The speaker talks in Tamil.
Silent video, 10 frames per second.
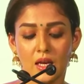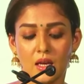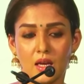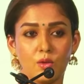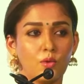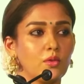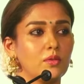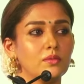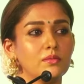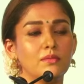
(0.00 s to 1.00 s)
இது ஒரு
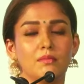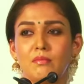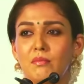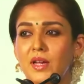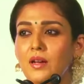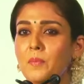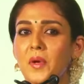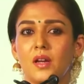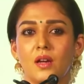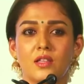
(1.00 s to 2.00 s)

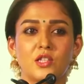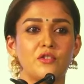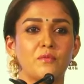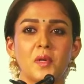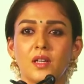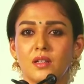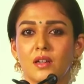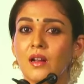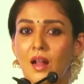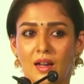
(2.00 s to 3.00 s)
மிகப்பெரிய
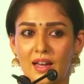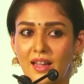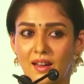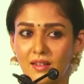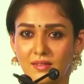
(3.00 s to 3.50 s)
அச்சீவ்மெண்ட்னு நான் நினைக்கிறேன்